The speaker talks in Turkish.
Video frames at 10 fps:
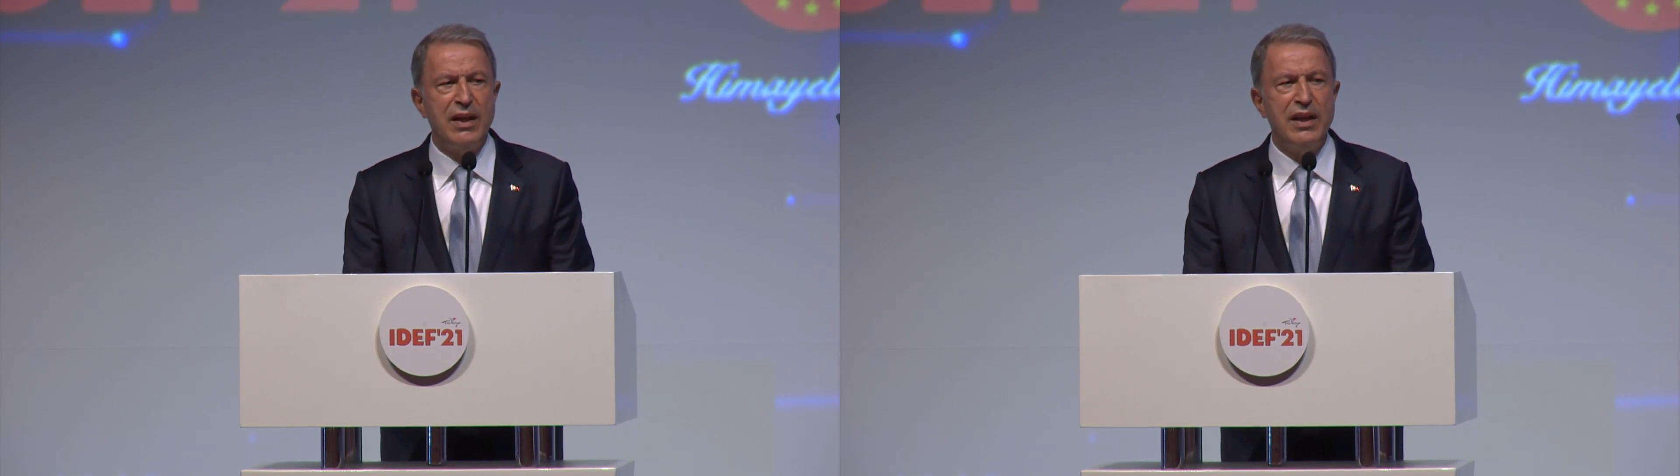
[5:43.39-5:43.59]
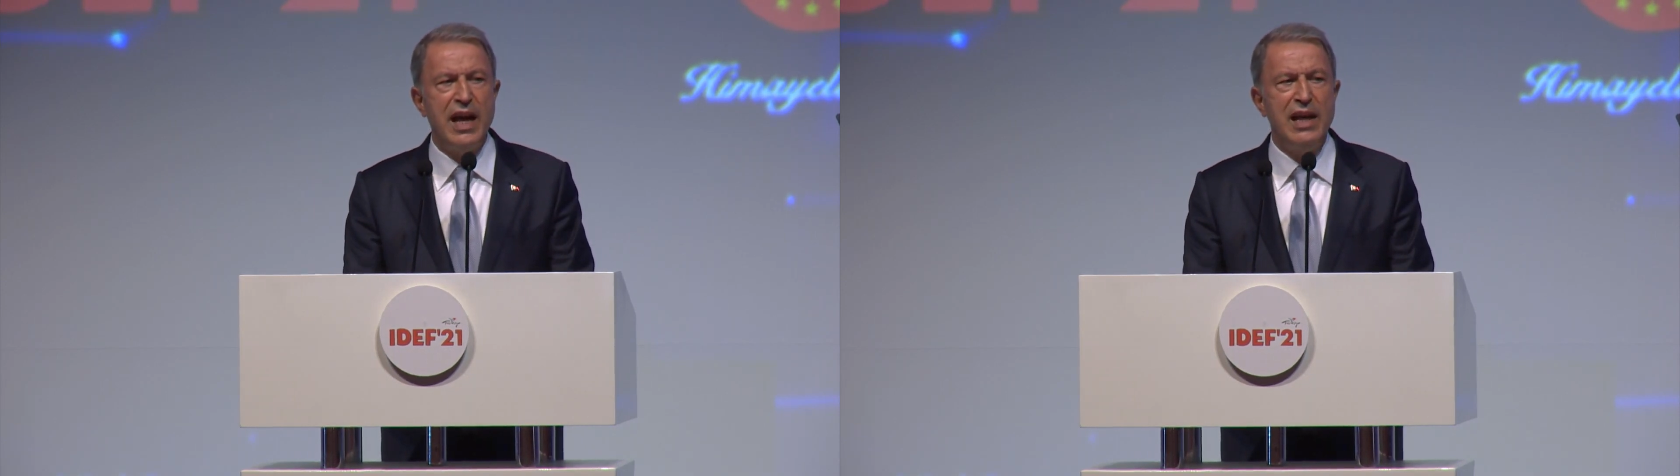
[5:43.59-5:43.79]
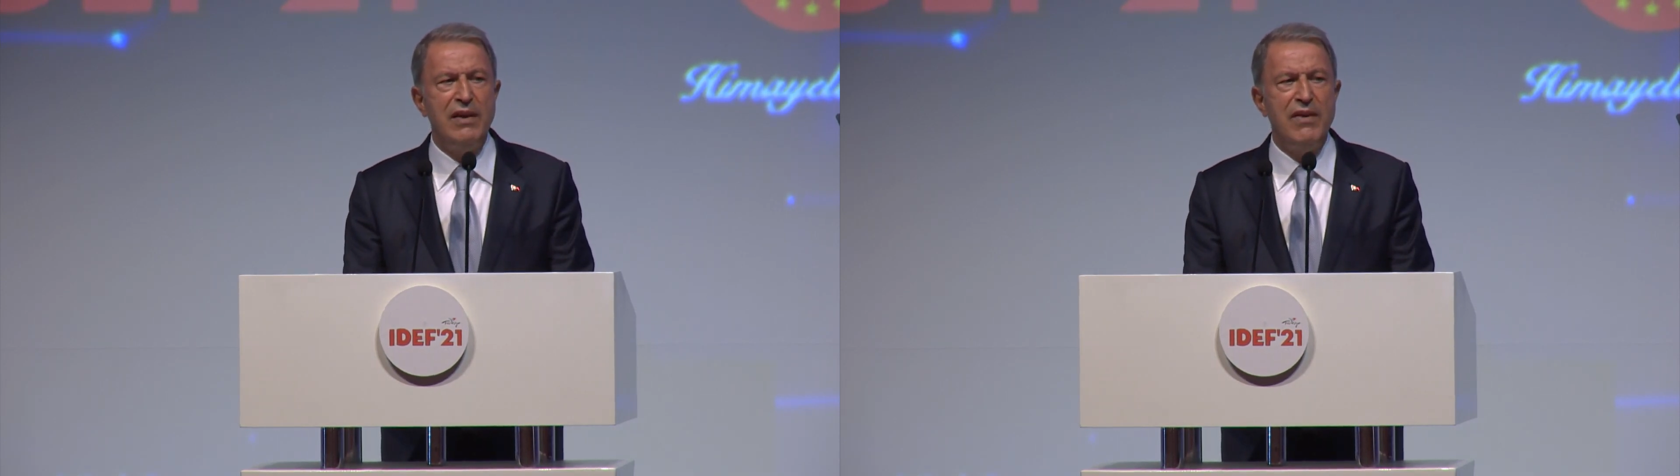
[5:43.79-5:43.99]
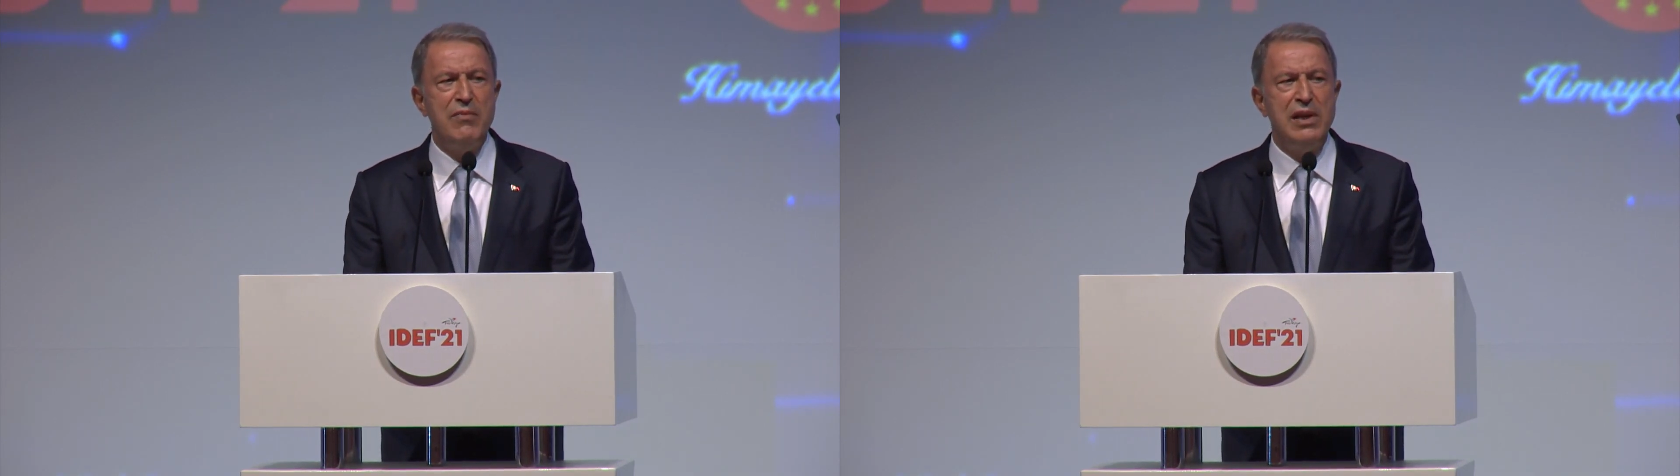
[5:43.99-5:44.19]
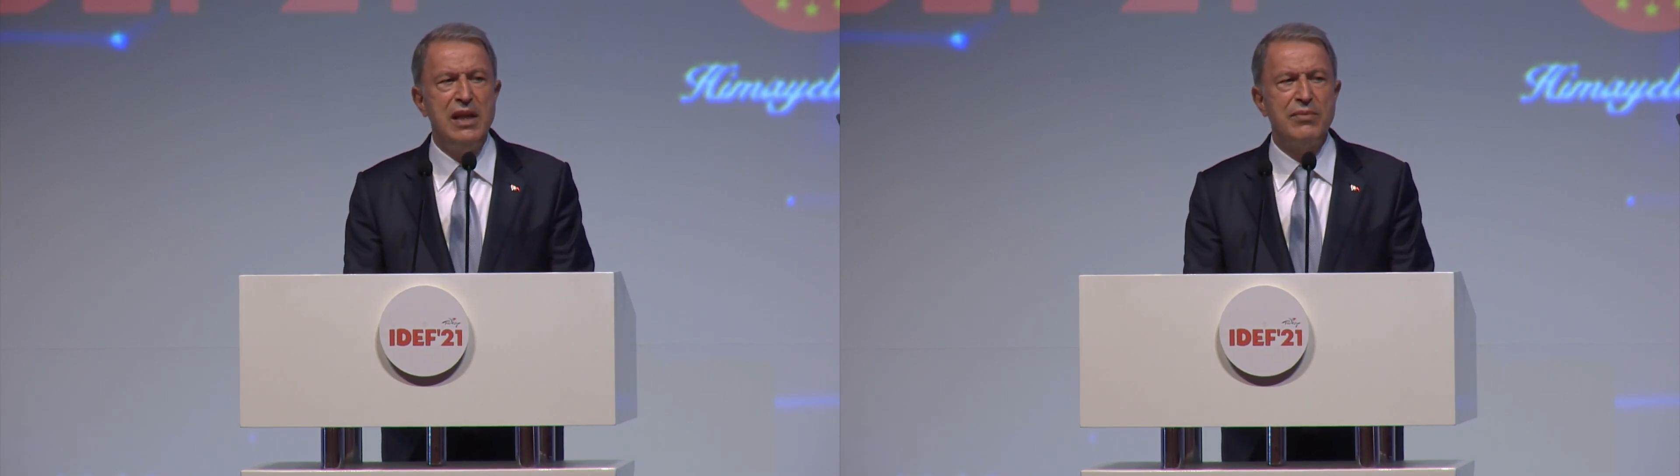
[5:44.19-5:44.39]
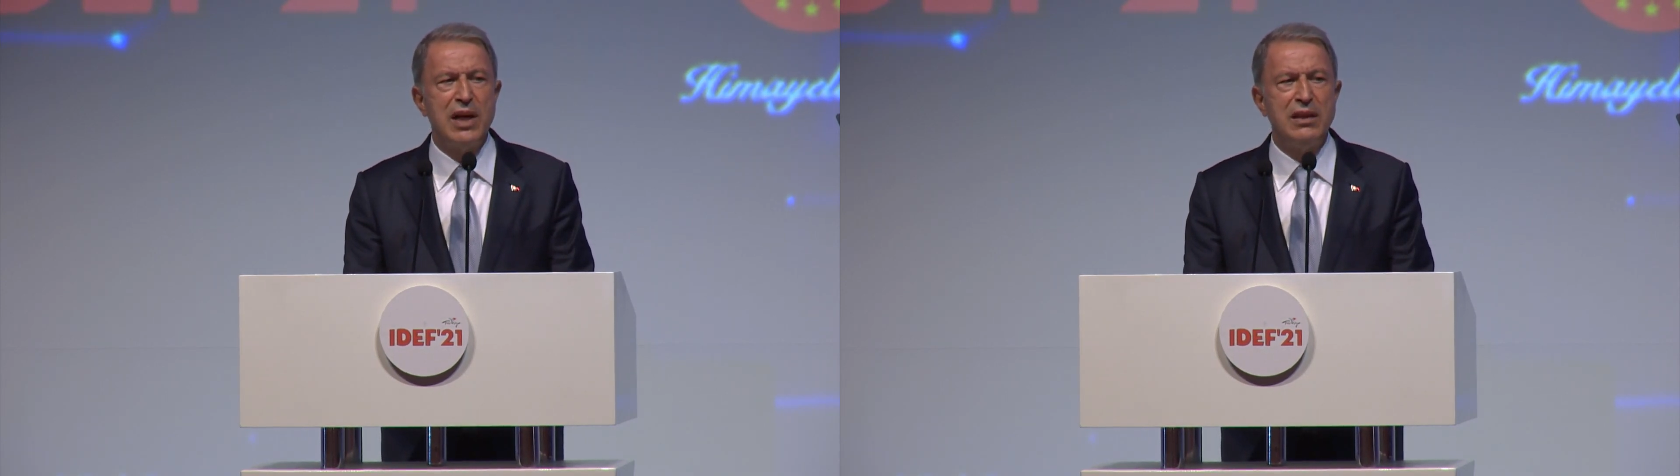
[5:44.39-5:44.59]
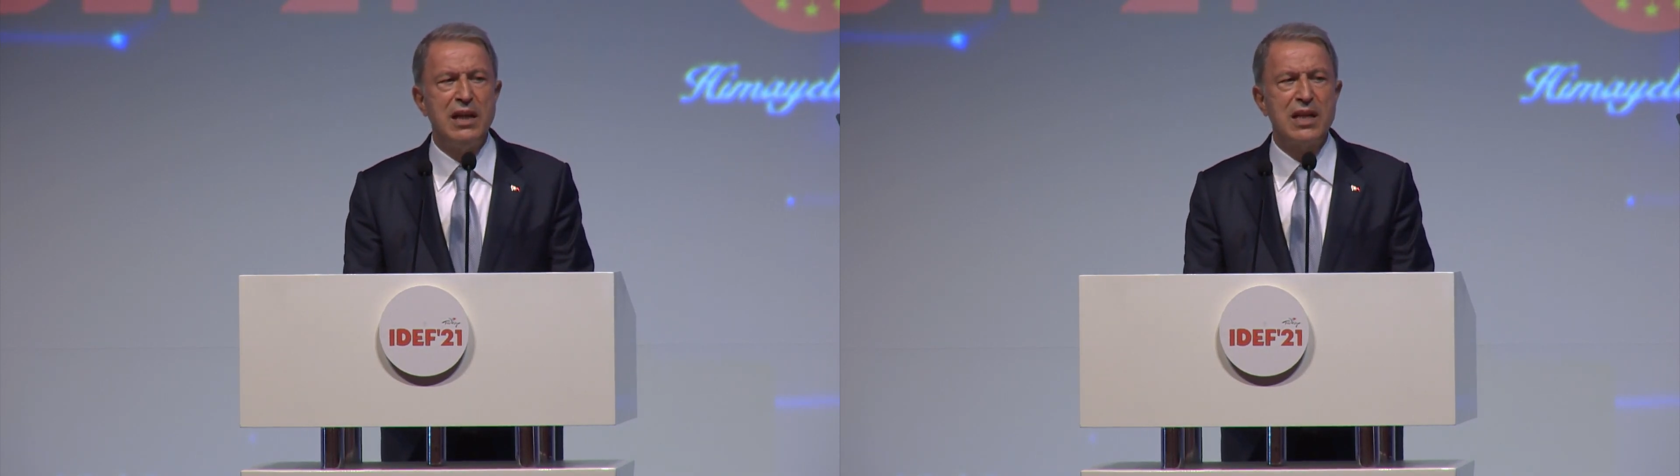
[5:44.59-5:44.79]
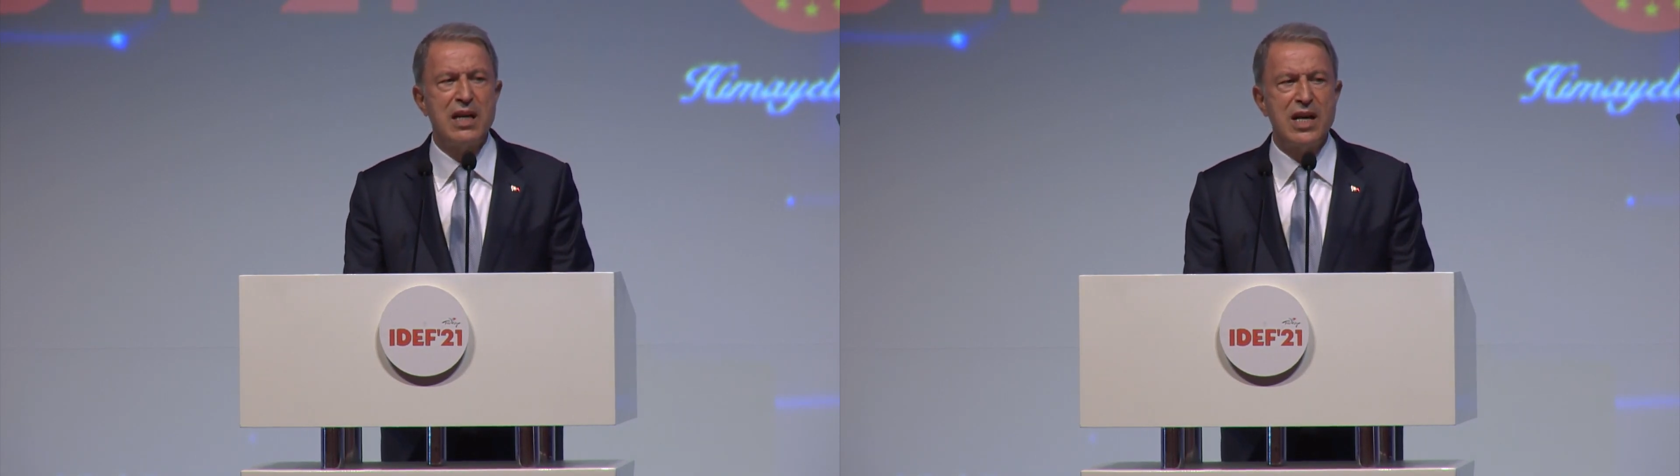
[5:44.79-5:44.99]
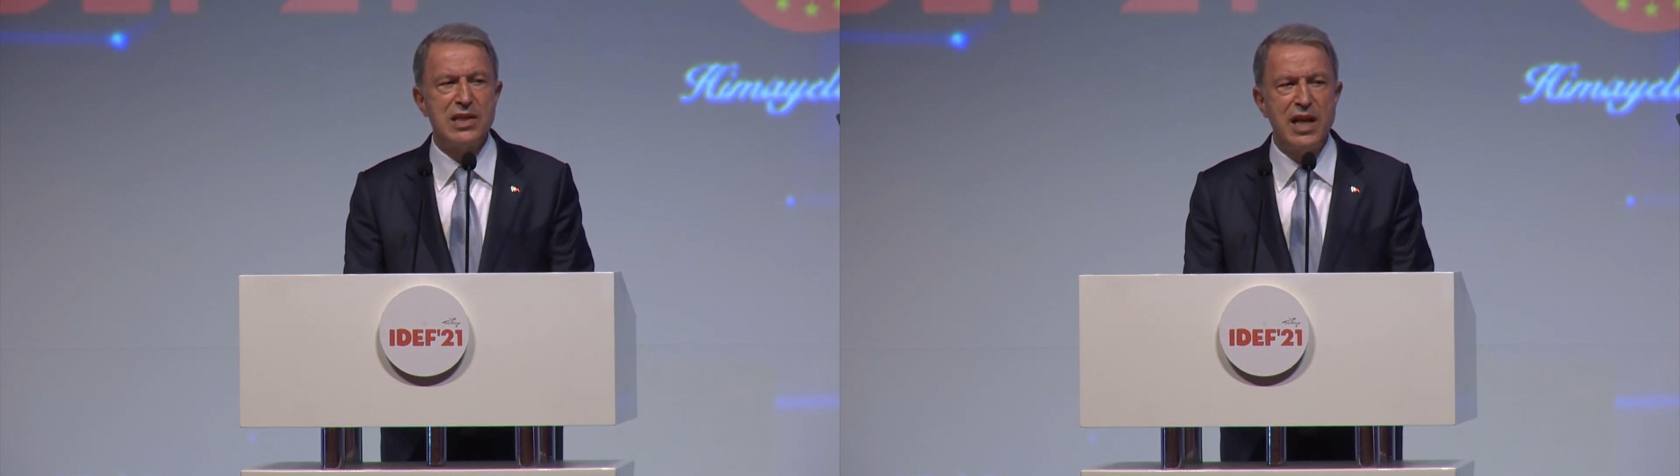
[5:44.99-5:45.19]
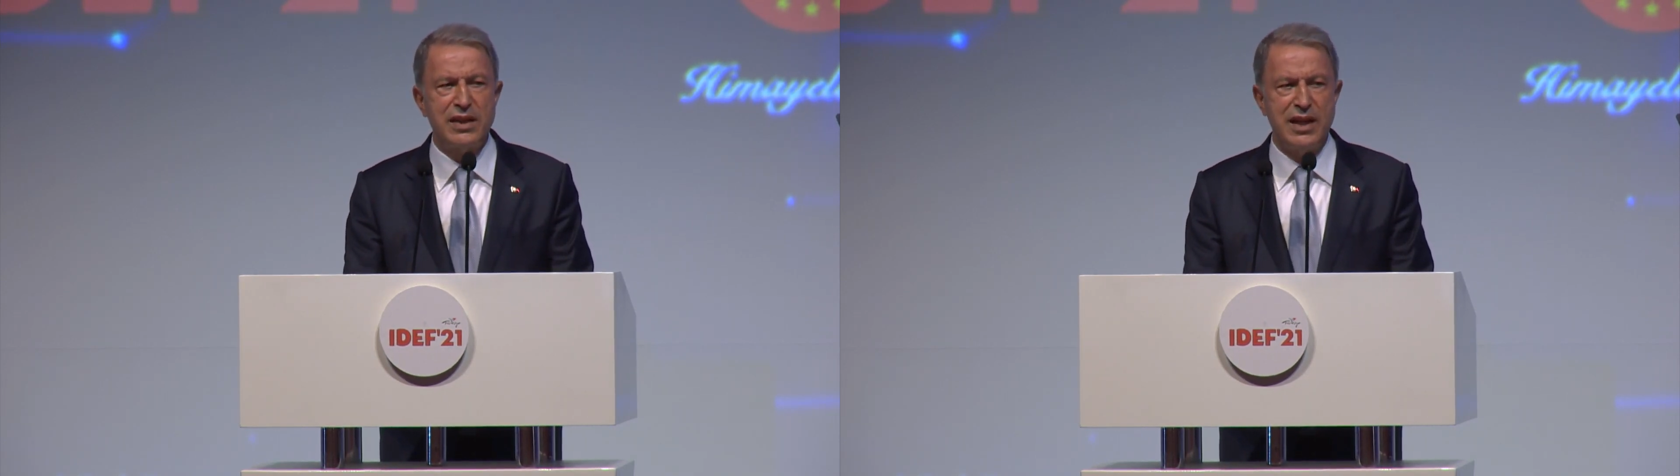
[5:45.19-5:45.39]
yerli ve milli imkanlarla
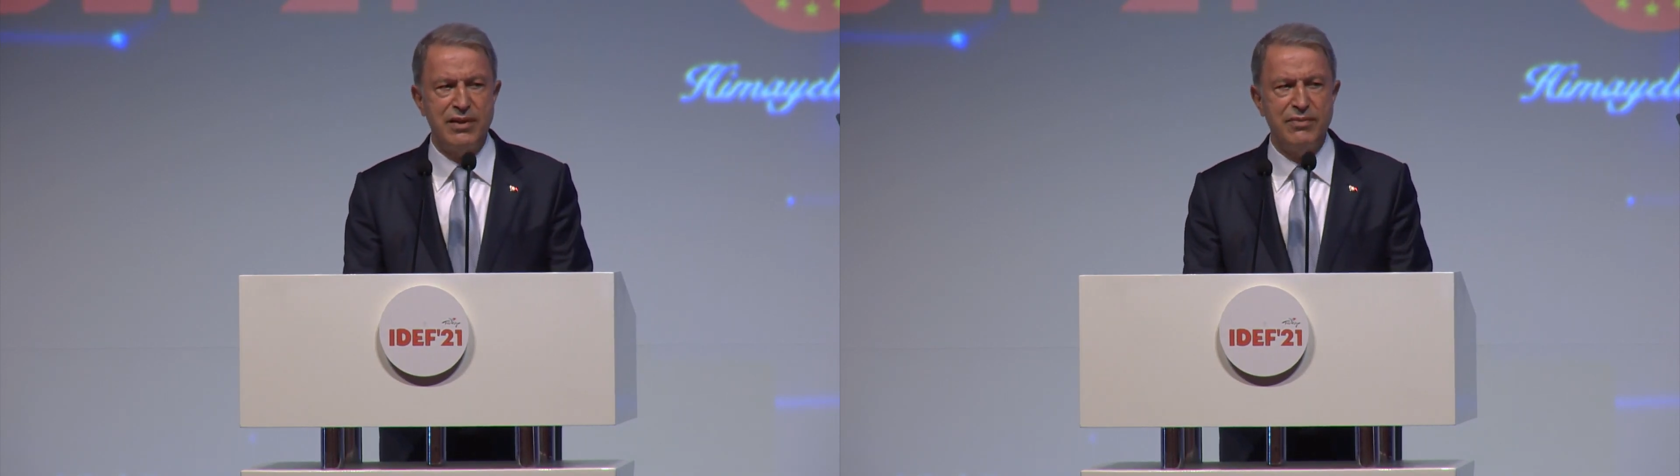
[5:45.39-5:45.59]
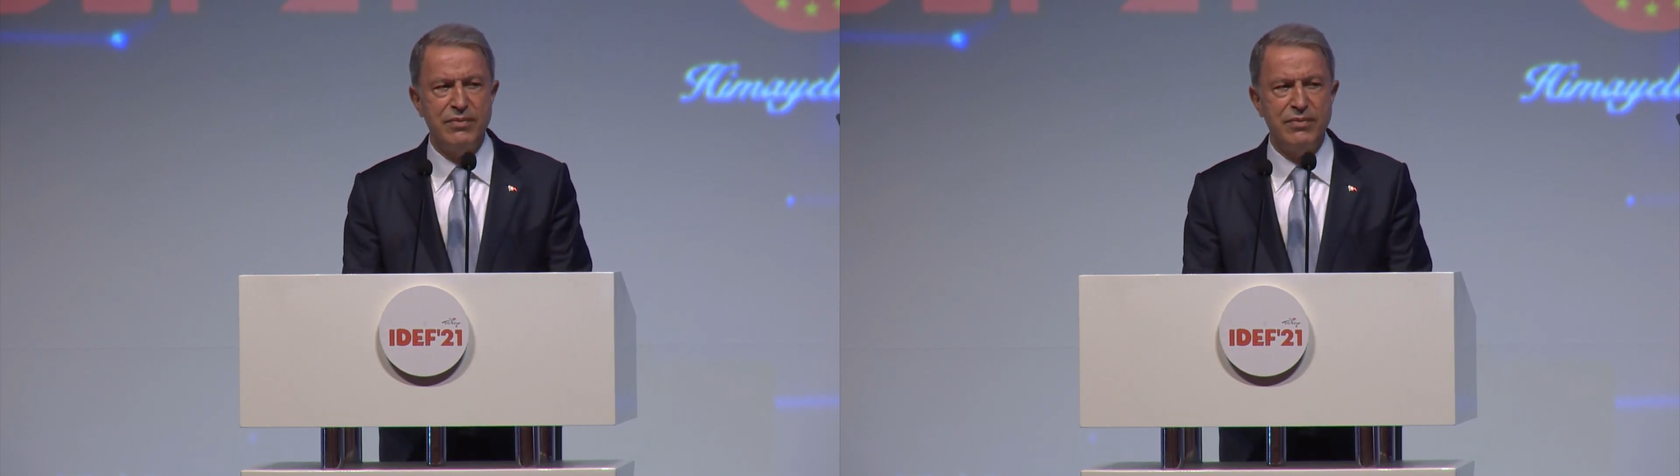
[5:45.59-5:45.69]
karşılarken